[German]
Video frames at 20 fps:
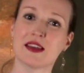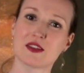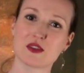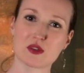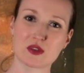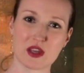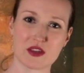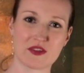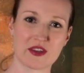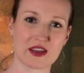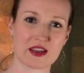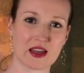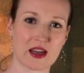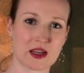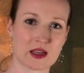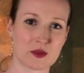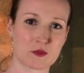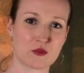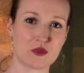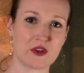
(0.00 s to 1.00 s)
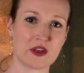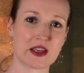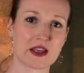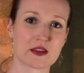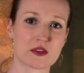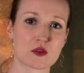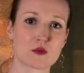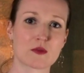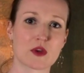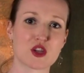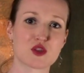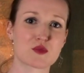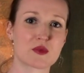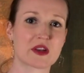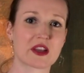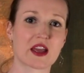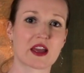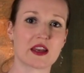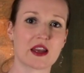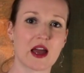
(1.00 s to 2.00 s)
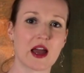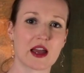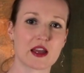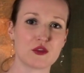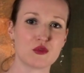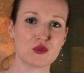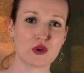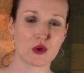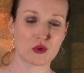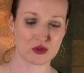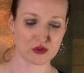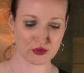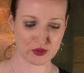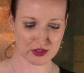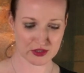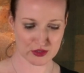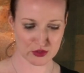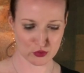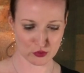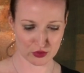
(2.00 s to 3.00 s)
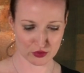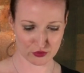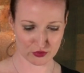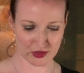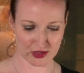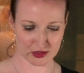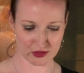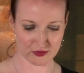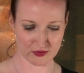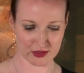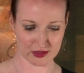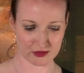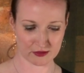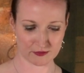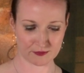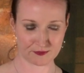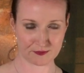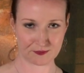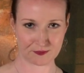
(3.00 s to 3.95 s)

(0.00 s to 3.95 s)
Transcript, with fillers: So darf ein Krankenpfleger zum Beispiel nach einer HIV-Infektion gefragt werden.